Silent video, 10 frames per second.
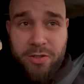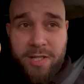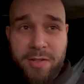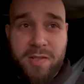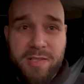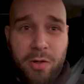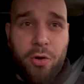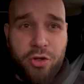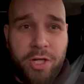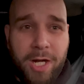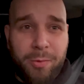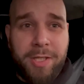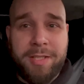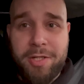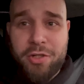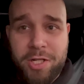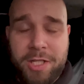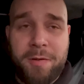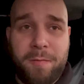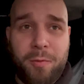to jedno z gorszych aut elektrycznych,
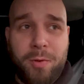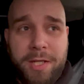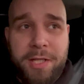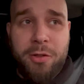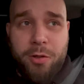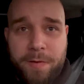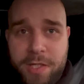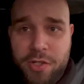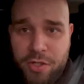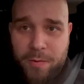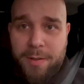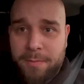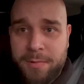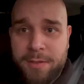jakim w ogóle kiedykolwiek jeździłem.